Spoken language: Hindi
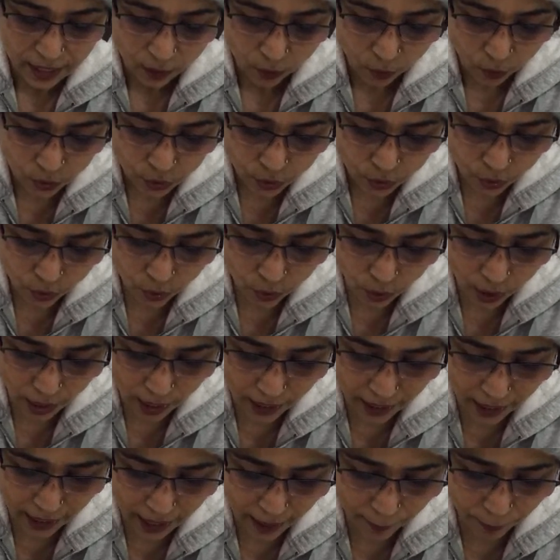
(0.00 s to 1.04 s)
उसको
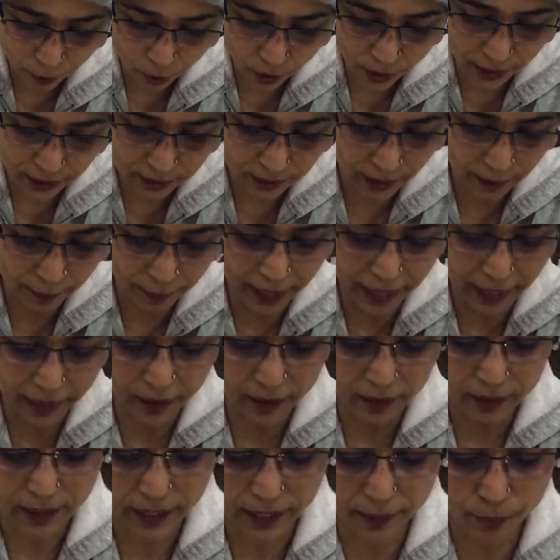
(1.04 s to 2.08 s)
अगर आपको लगता भी है ना
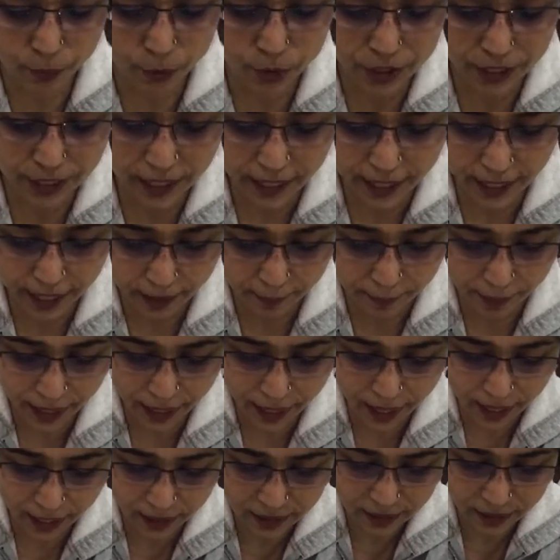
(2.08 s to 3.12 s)
कि बुझ गया एक बार
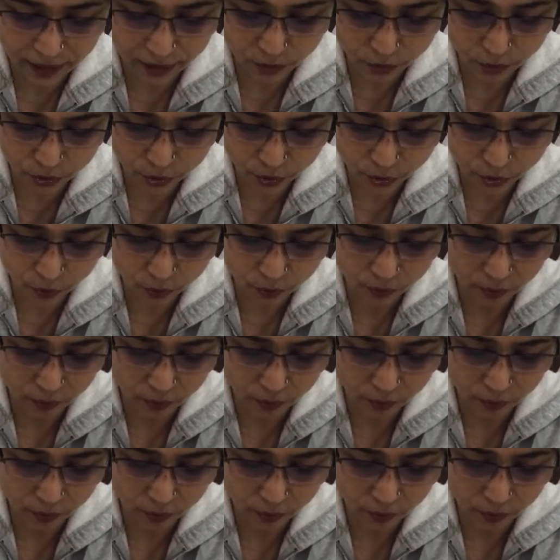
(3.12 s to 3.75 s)
हाथ से उसको